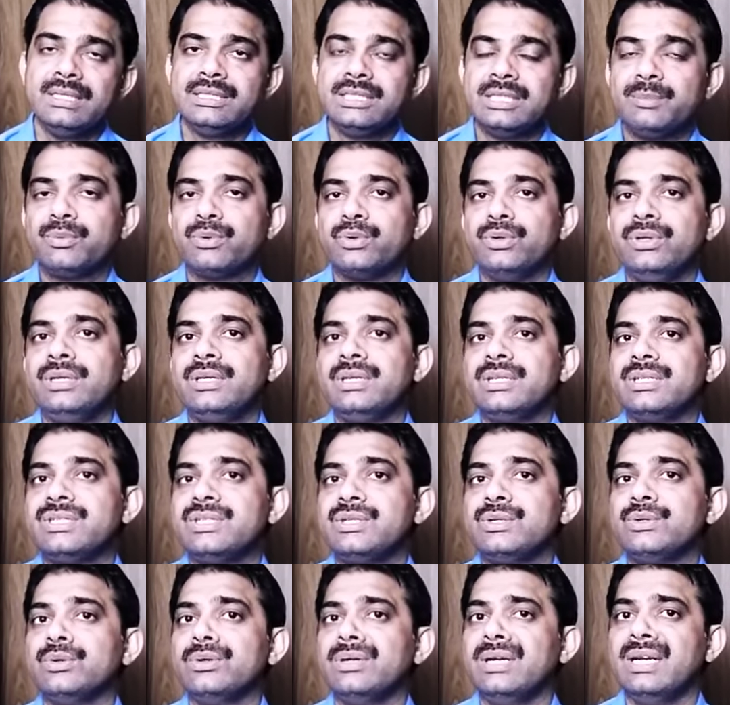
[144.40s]
जब कोई
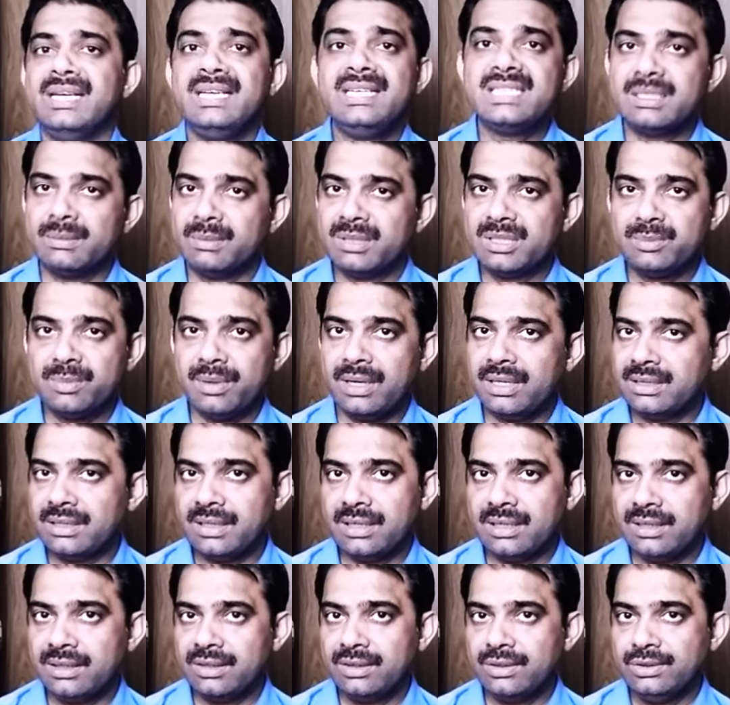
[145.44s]
किसी को नहीं समझ
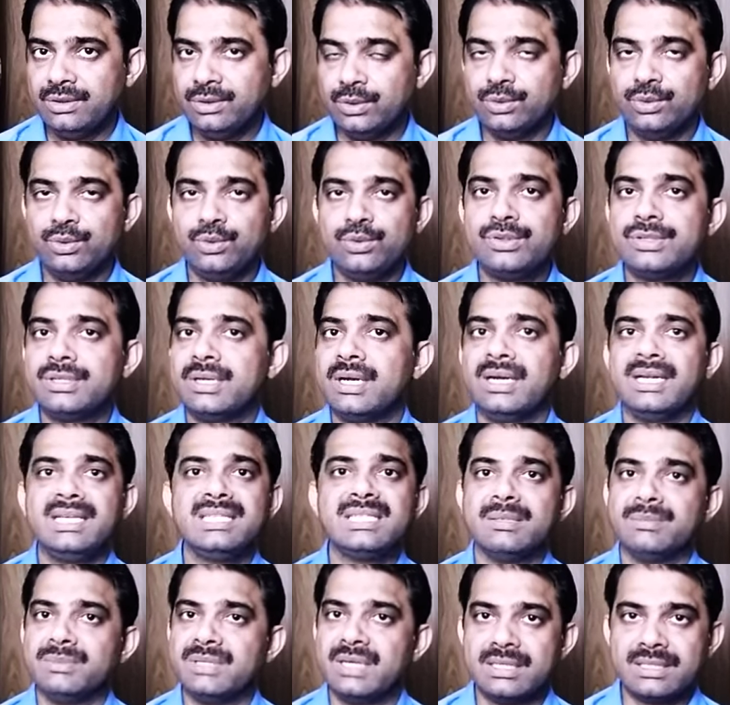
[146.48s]
पाता तो दूसरा नहीं
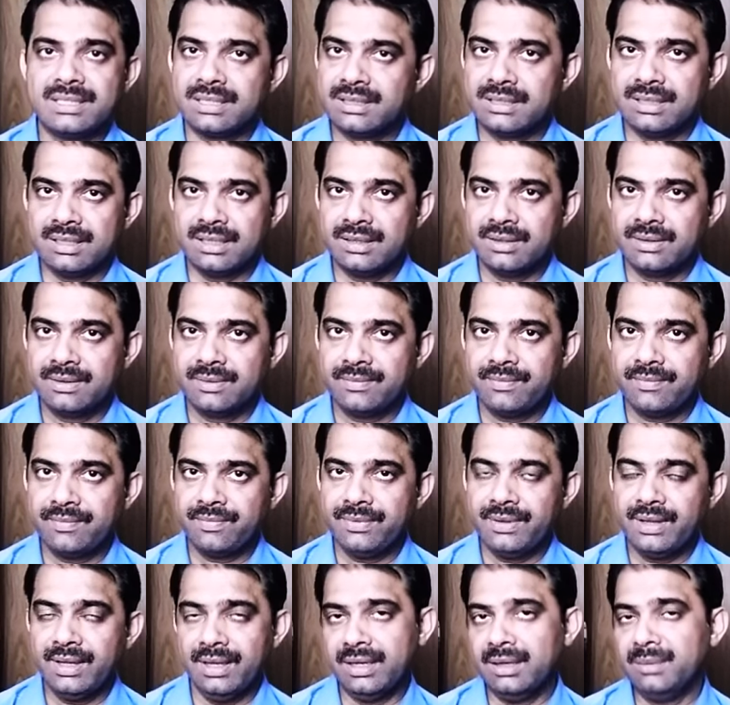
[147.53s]
समझा सकता
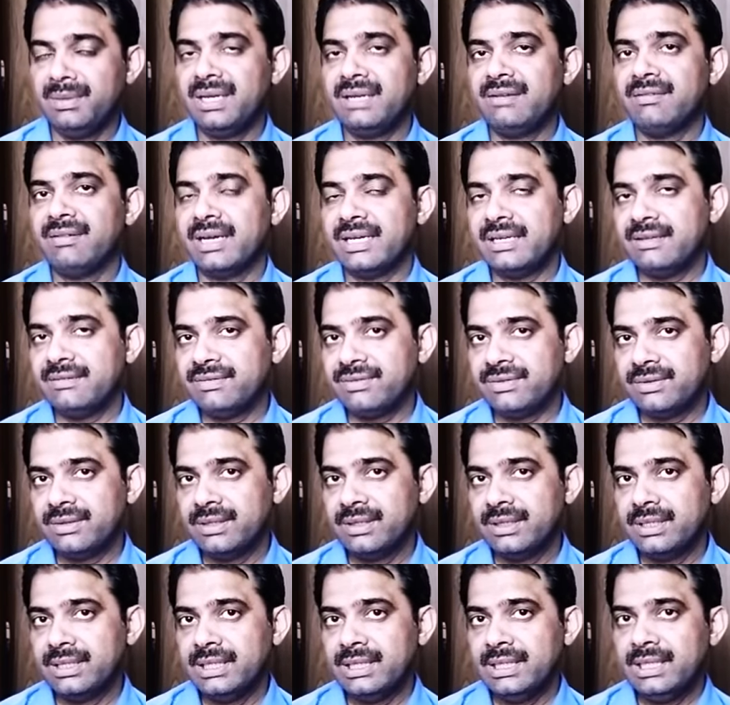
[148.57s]
अगर मेरी वाइफ
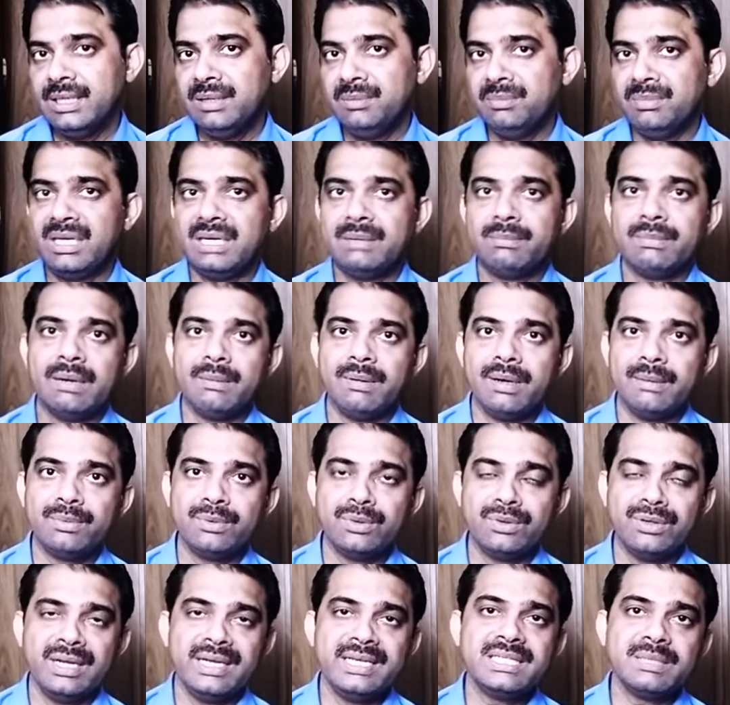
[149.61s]
मेरे माँ बाप
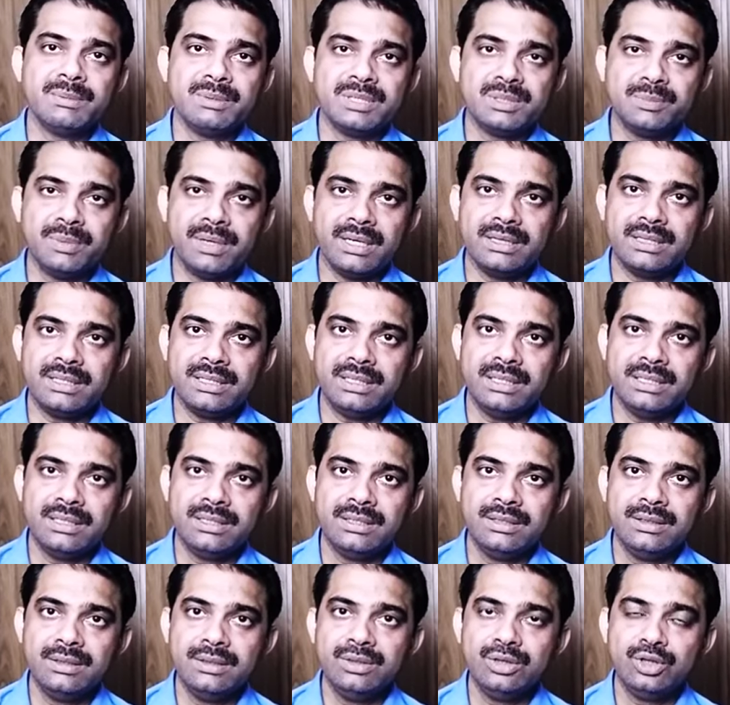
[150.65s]
को नहीं समझ पाती
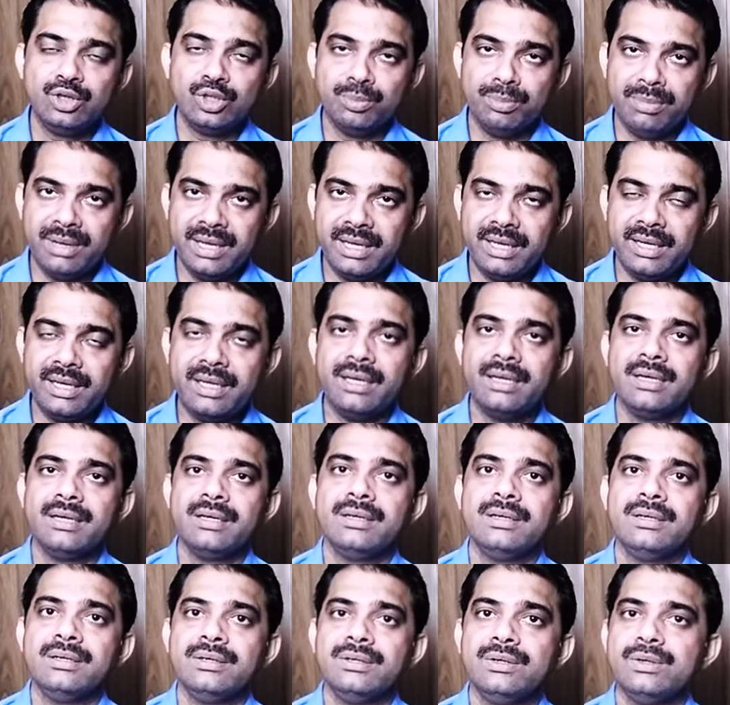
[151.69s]
तो मैं
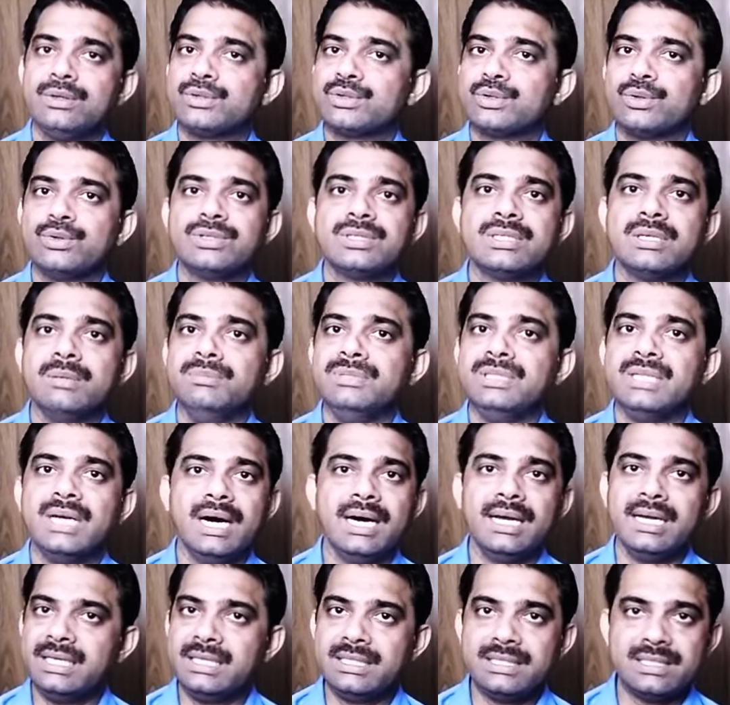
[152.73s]
उसको
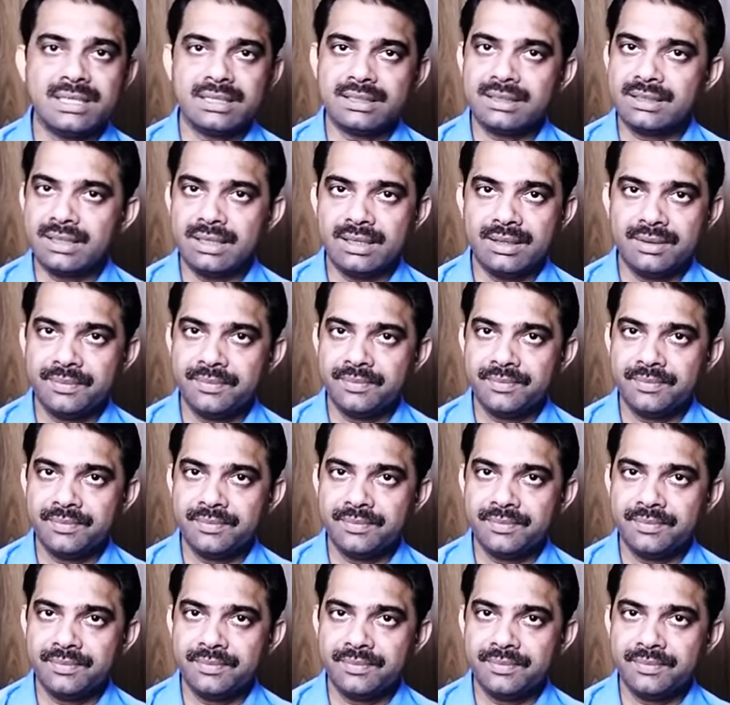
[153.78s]
समझा नहीं सकता